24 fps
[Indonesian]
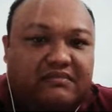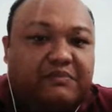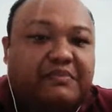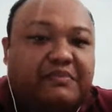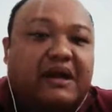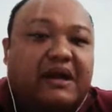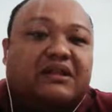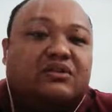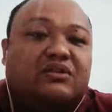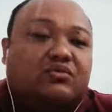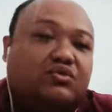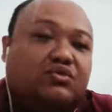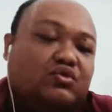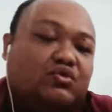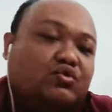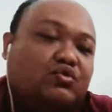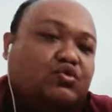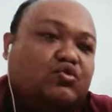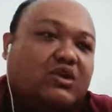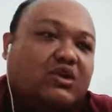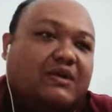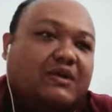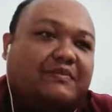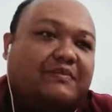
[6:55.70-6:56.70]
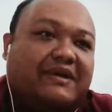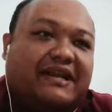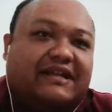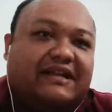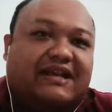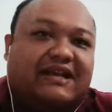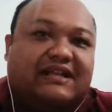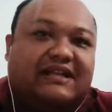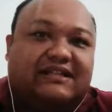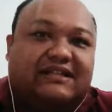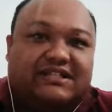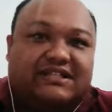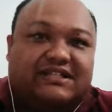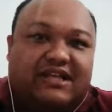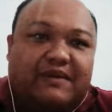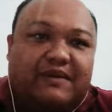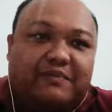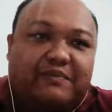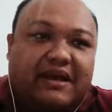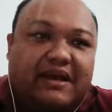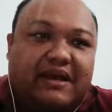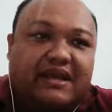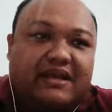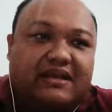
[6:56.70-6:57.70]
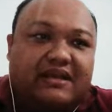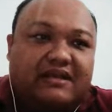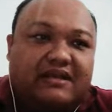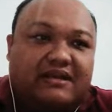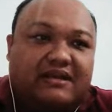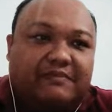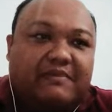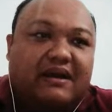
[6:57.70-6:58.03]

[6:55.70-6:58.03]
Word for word: membantu tujuan mereka tercapai,